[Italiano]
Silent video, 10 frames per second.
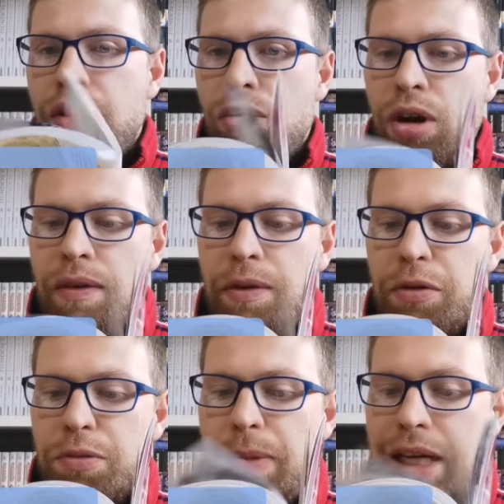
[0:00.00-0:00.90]
non
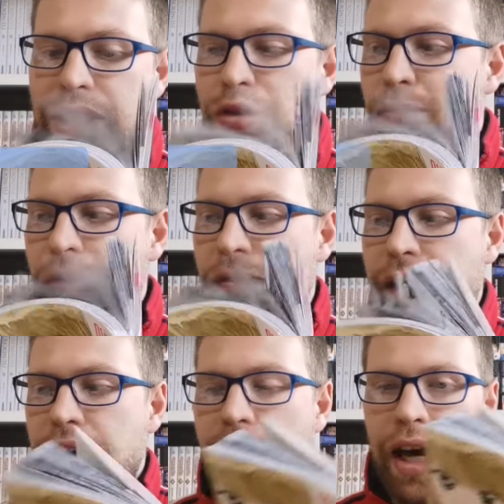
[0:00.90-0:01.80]
avevo spazio per
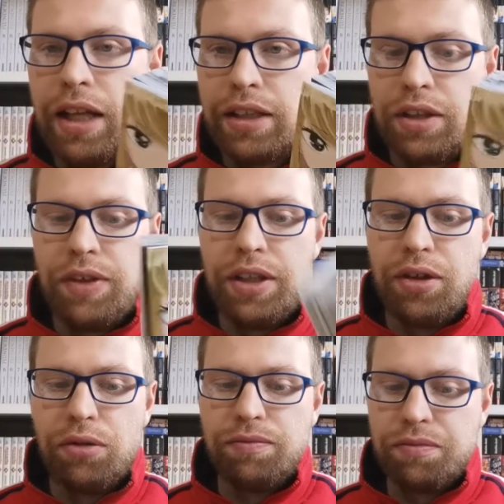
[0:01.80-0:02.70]
fare altri
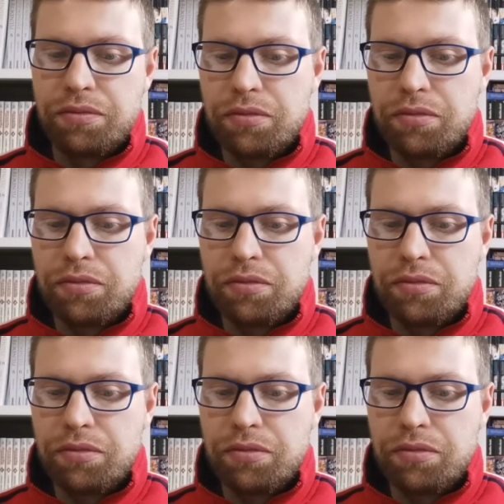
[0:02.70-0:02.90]
video